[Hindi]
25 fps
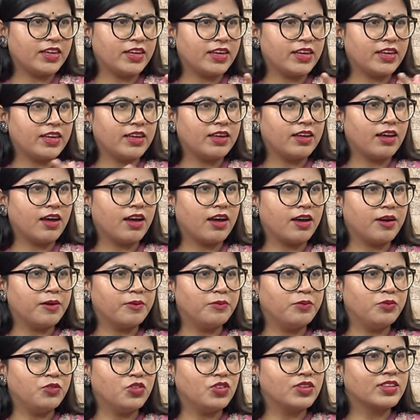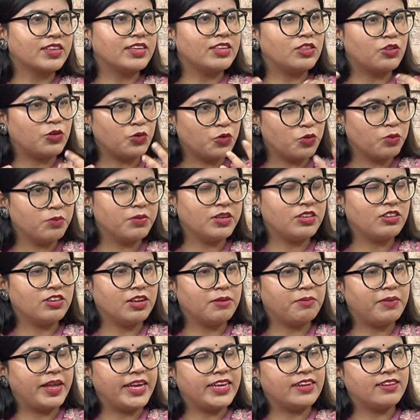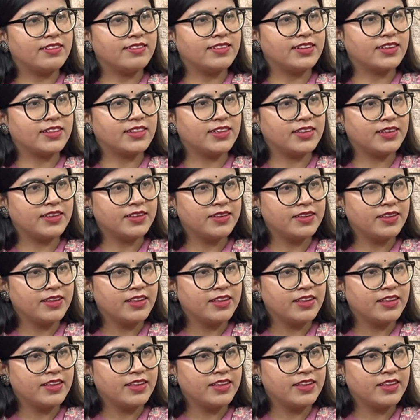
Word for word: हैं आ, जिसके थ्रू बच्चे अप्लाई कर सकते हैं